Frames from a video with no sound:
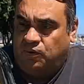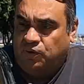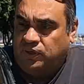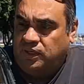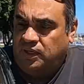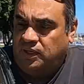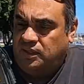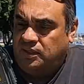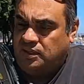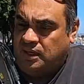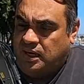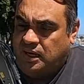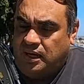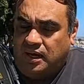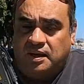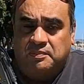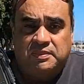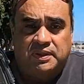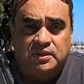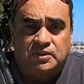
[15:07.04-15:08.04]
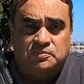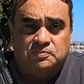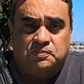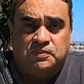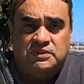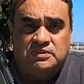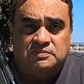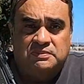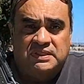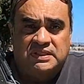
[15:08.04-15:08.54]
Ok, amigos,
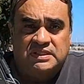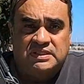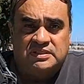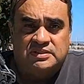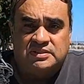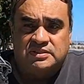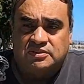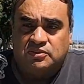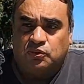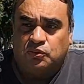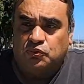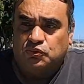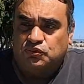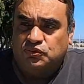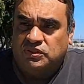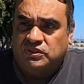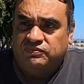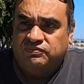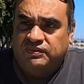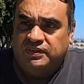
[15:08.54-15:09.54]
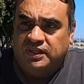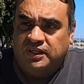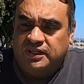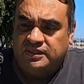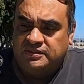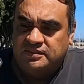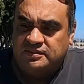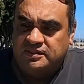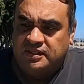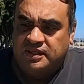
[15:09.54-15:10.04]
pues mis conclusiones
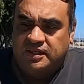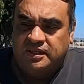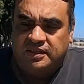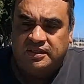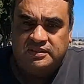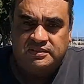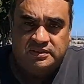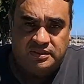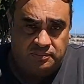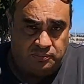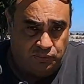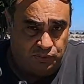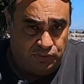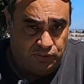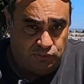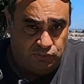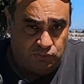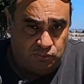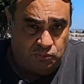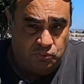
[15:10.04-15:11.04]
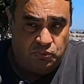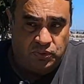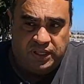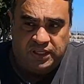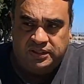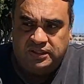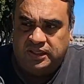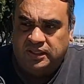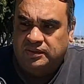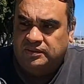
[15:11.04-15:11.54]
finales acerca de este bonito
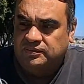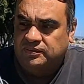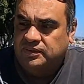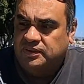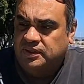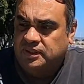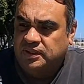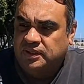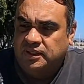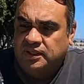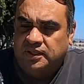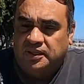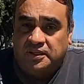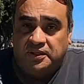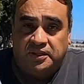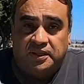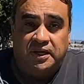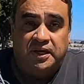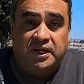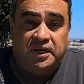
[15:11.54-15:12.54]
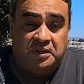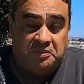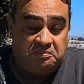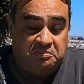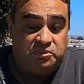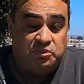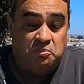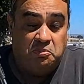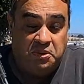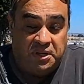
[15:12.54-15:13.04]
juguete eh,
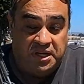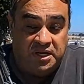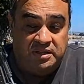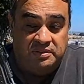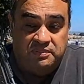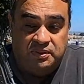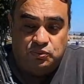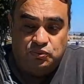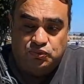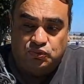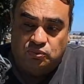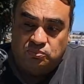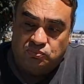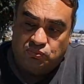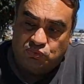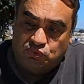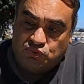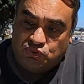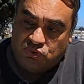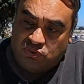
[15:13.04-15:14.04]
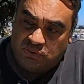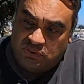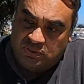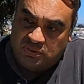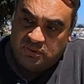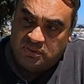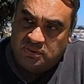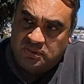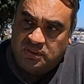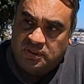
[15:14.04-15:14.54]
son buenas, me gustó mucho.
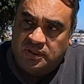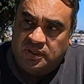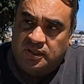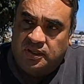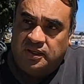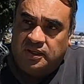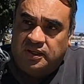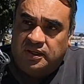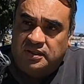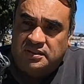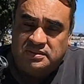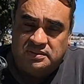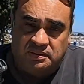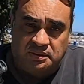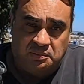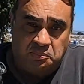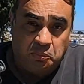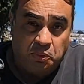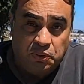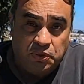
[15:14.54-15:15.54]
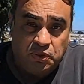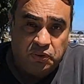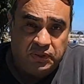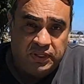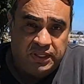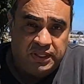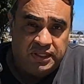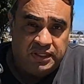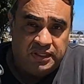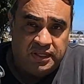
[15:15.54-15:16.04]
Eh, se ve muy
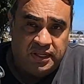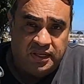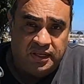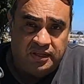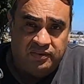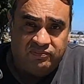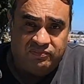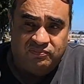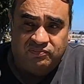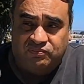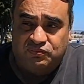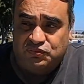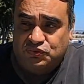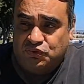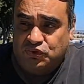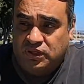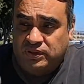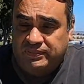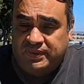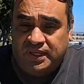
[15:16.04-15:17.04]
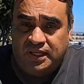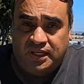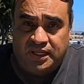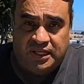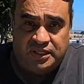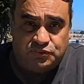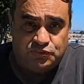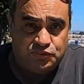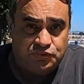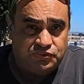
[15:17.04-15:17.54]
original, funciona bien.
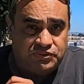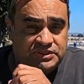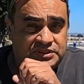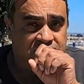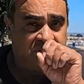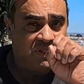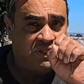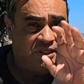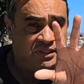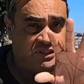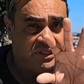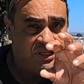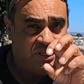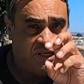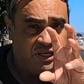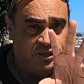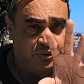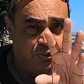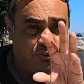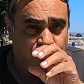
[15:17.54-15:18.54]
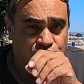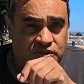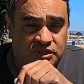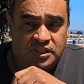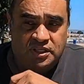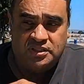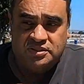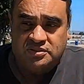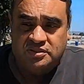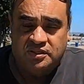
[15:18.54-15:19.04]
El asunto este de que traiga
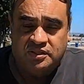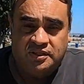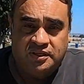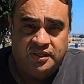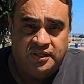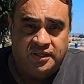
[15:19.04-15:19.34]
luces,